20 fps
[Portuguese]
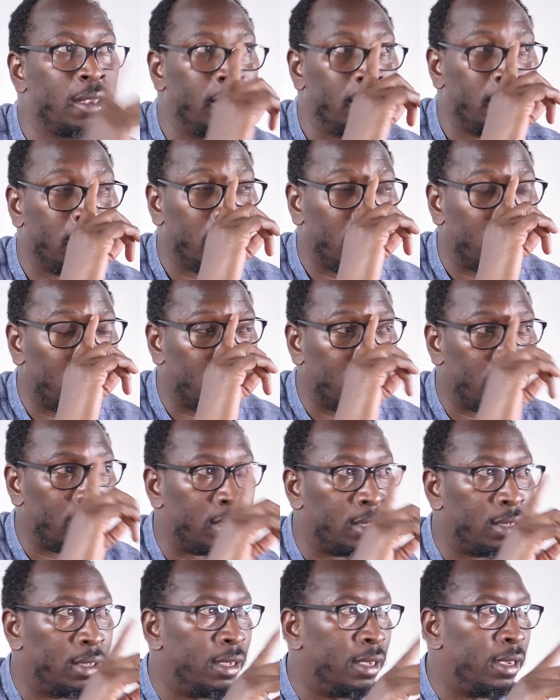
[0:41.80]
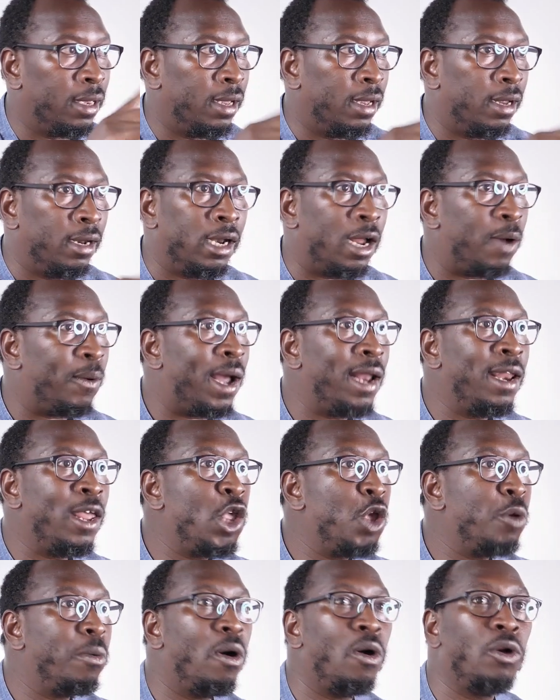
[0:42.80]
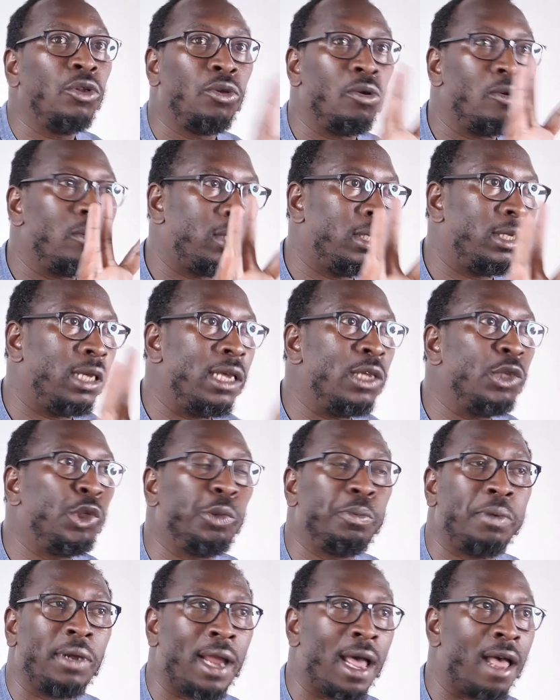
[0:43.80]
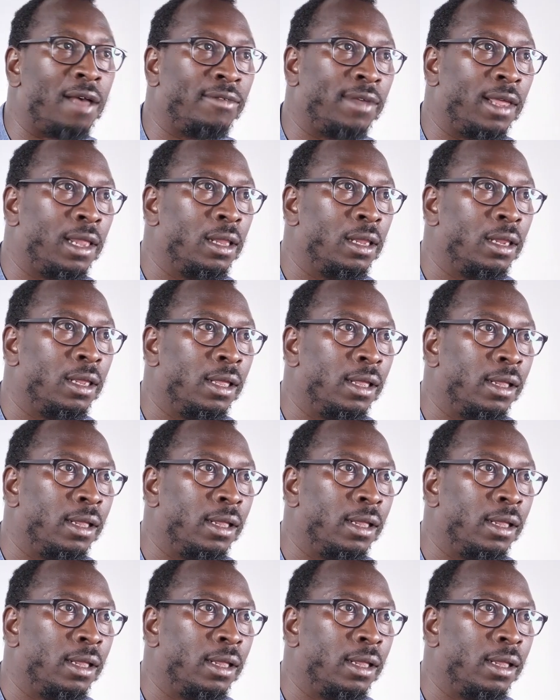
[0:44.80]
É, não há nenhuma ontologia insuperável,